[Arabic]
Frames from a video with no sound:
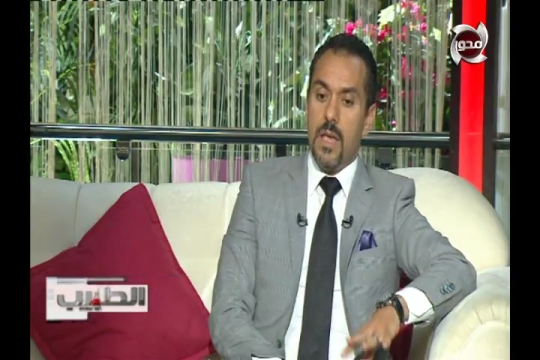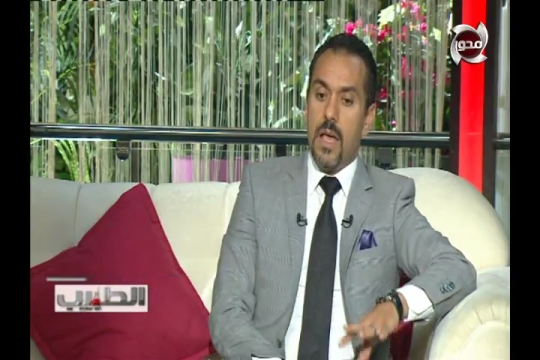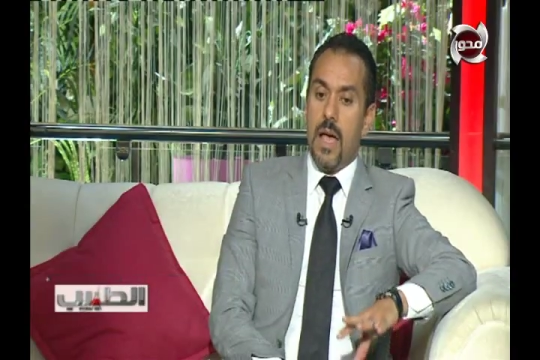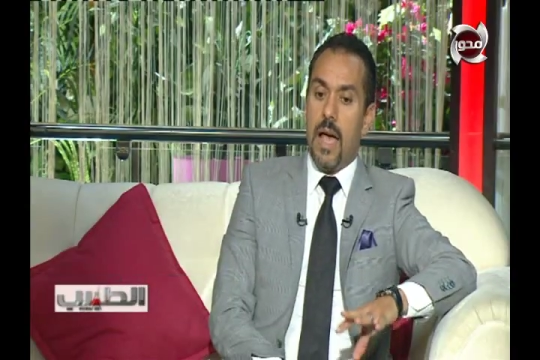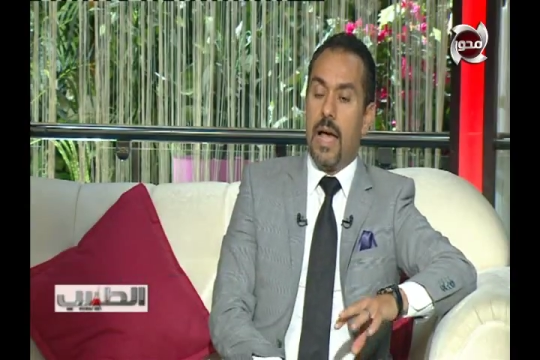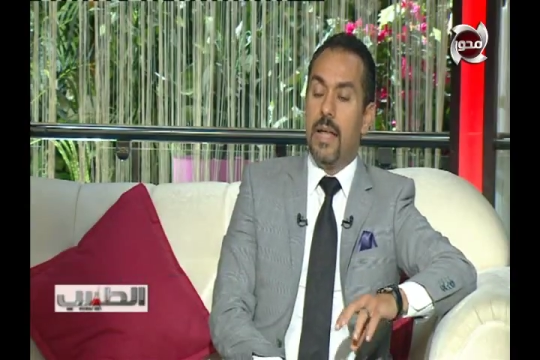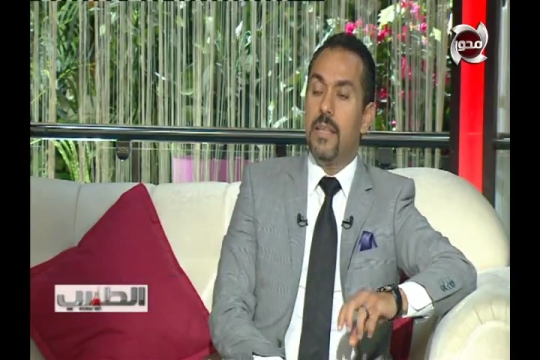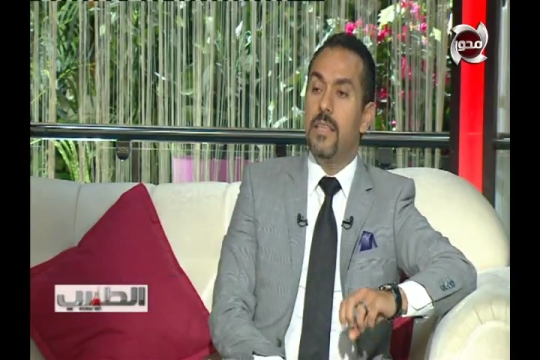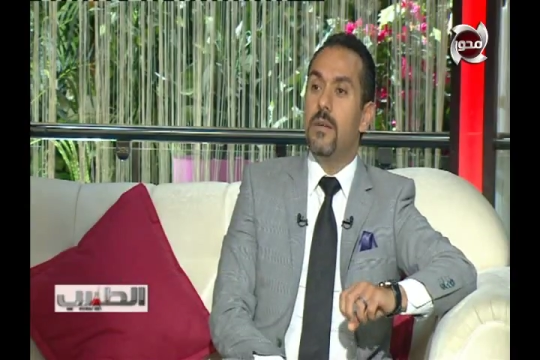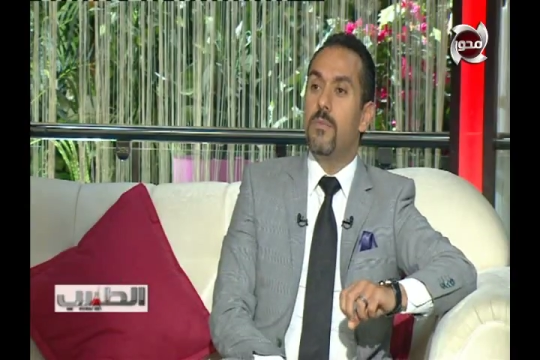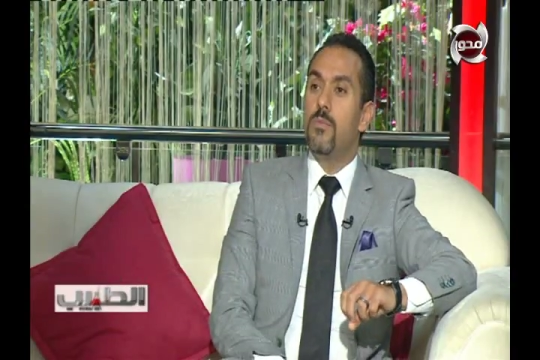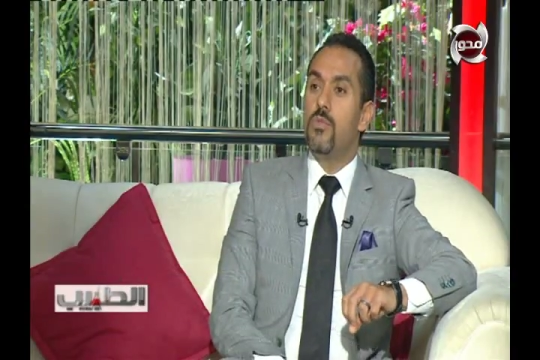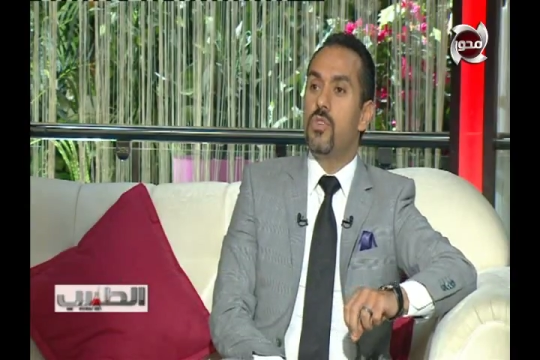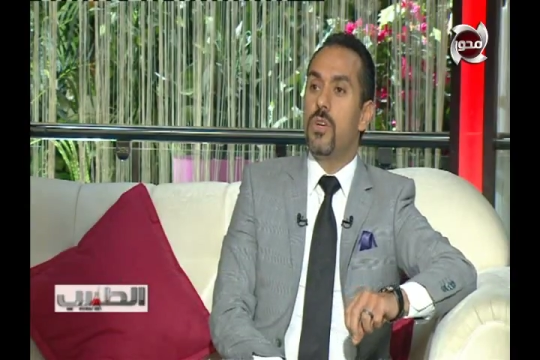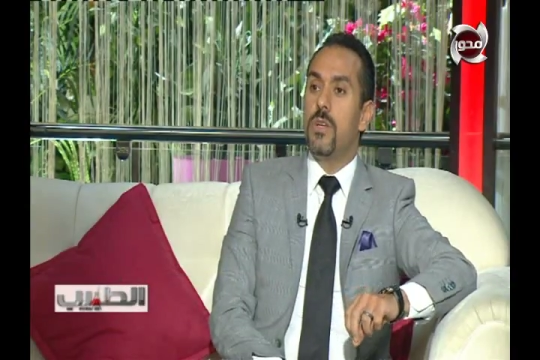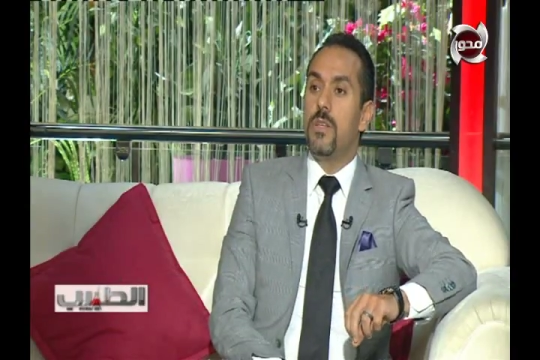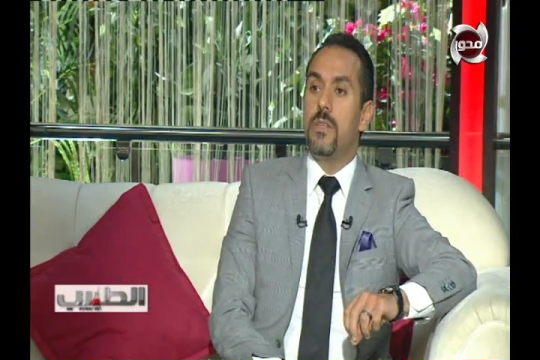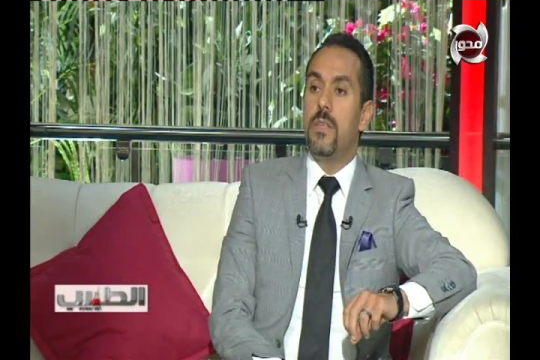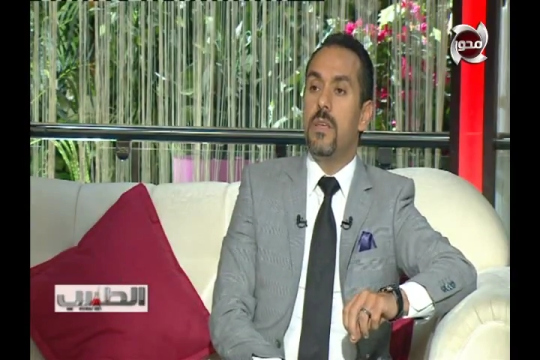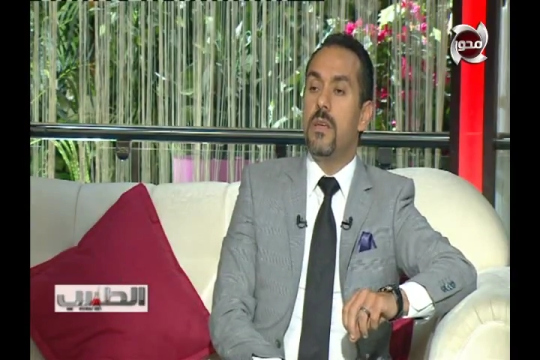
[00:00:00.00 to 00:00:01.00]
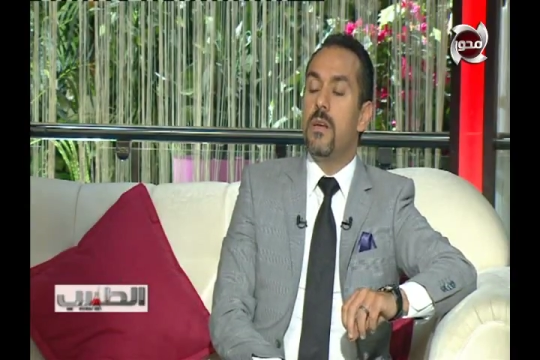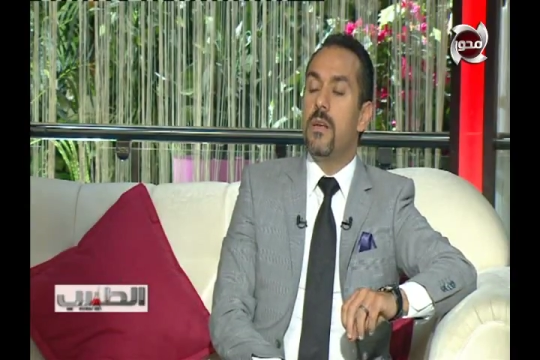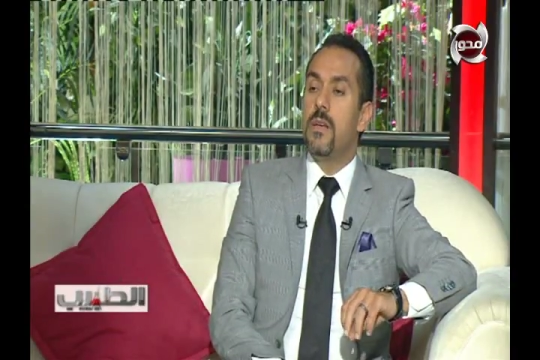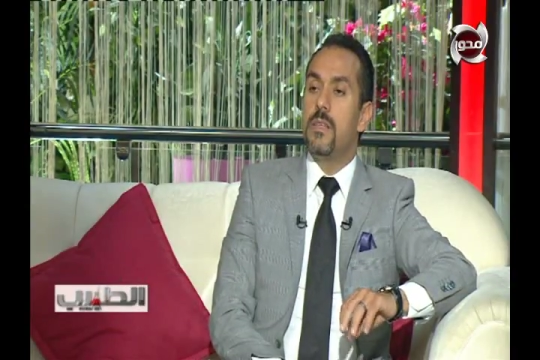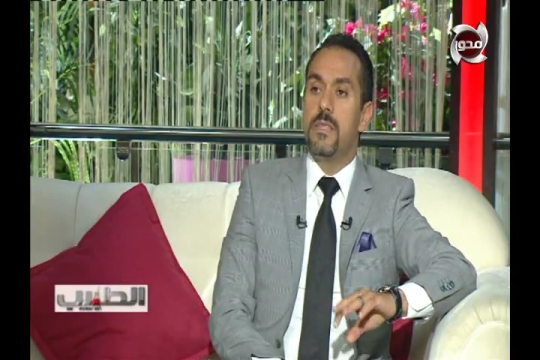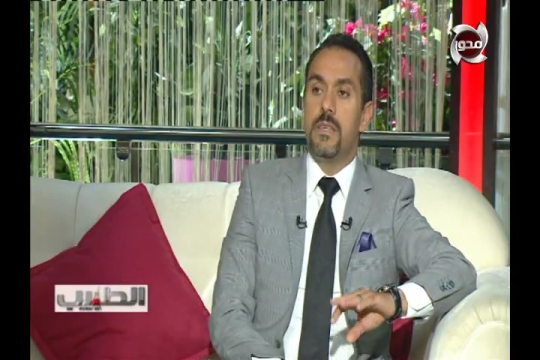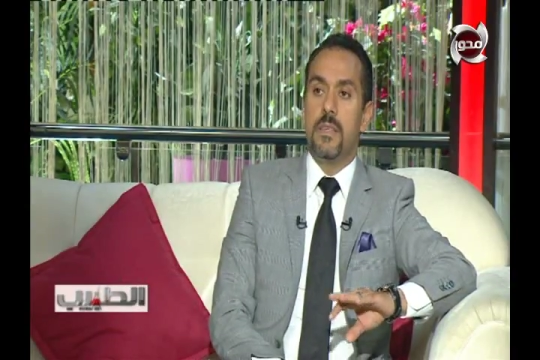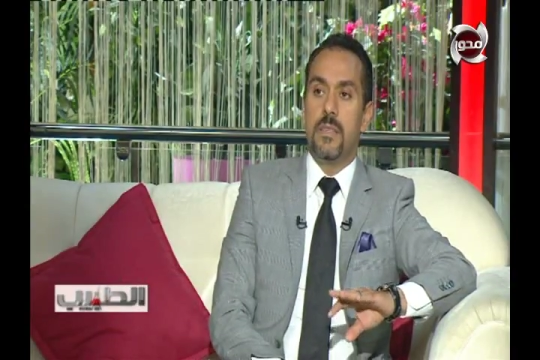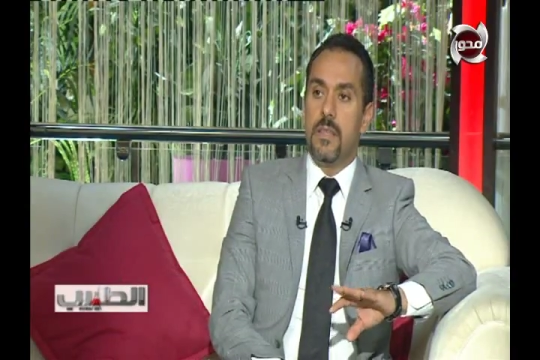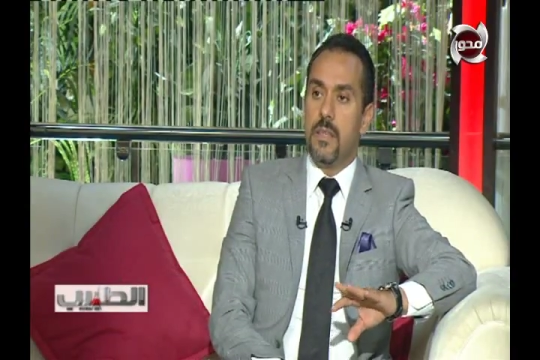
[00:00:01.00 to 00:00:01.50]
عندك مشكلتين
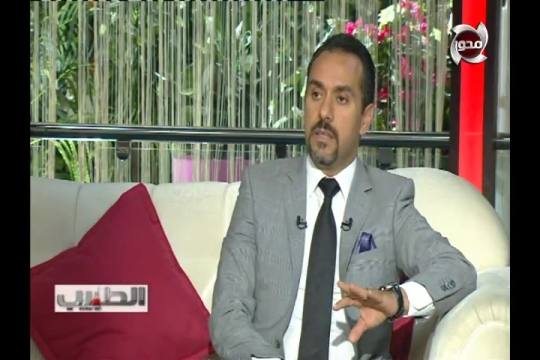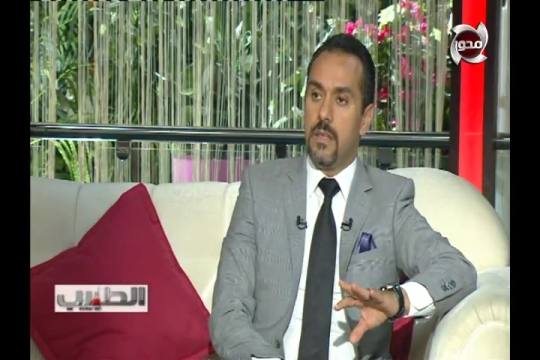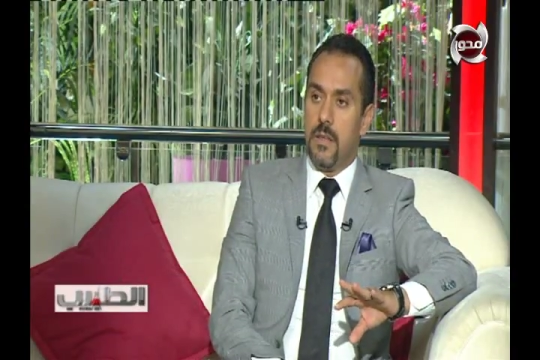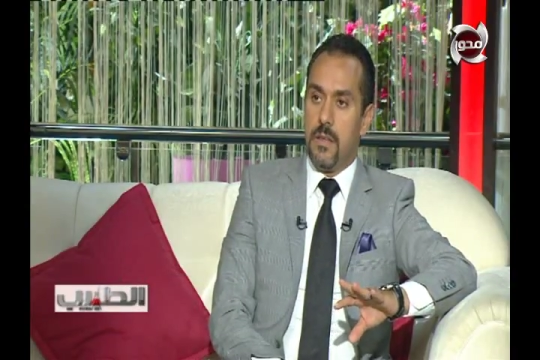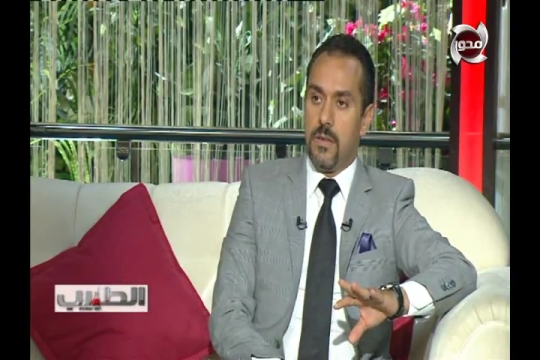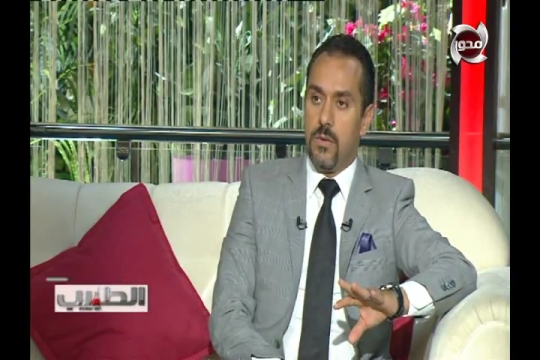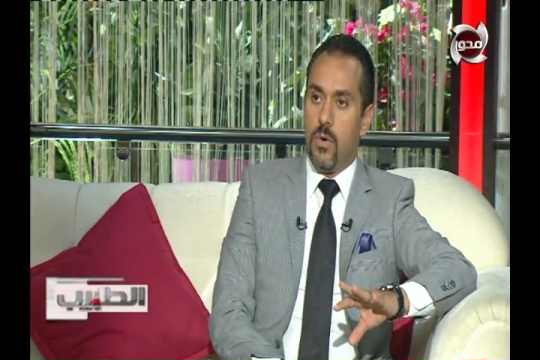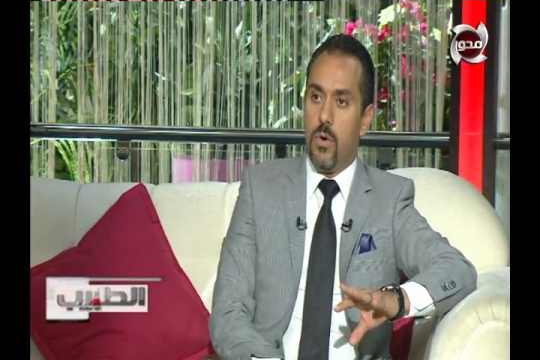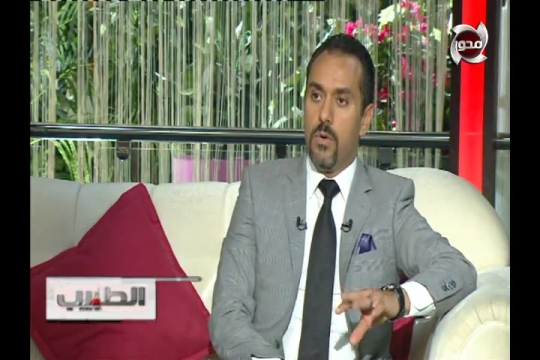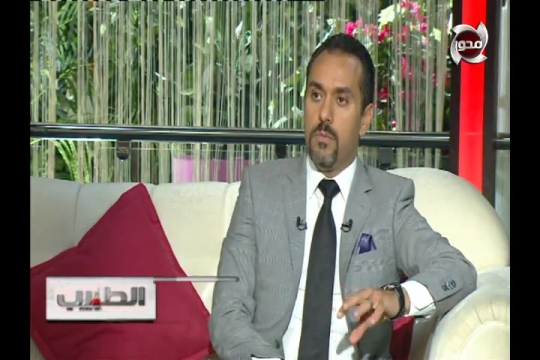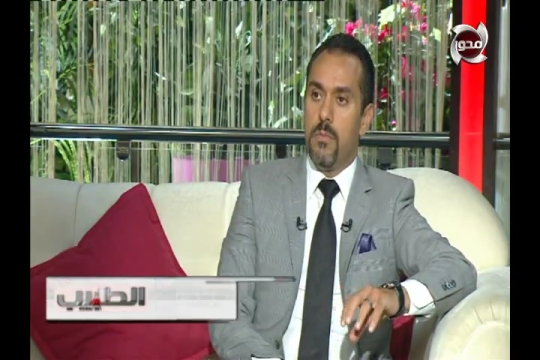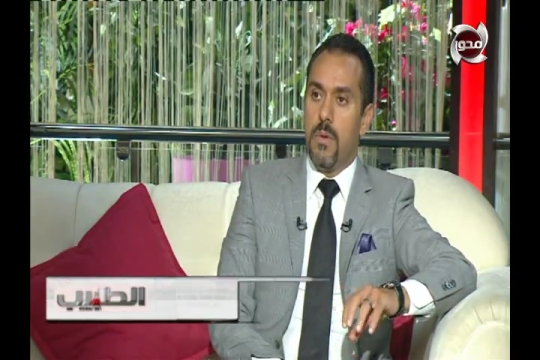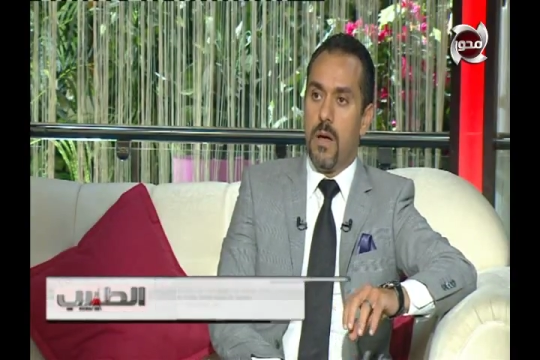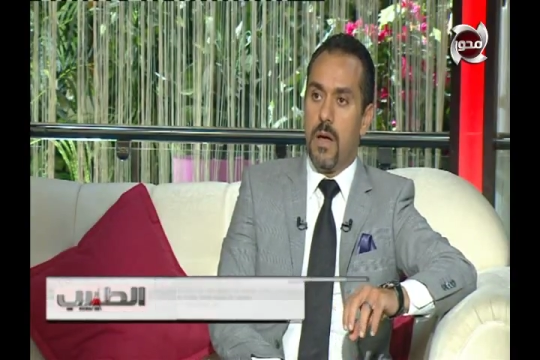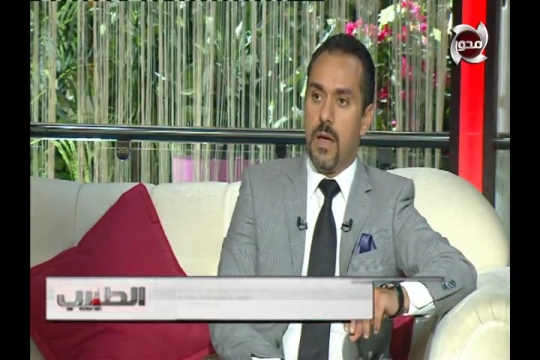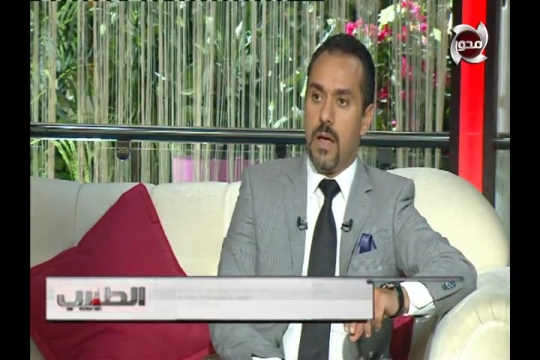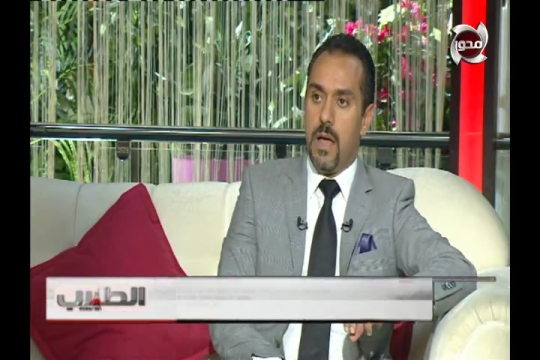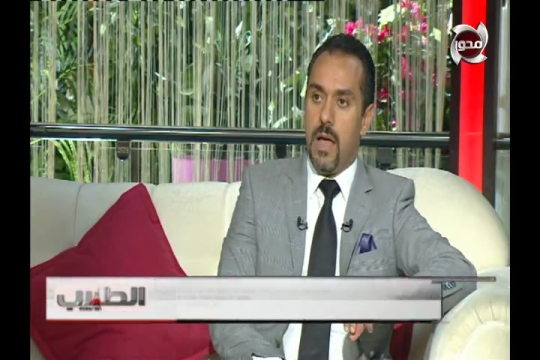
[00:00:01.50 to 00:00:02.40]
رئيسيتين هما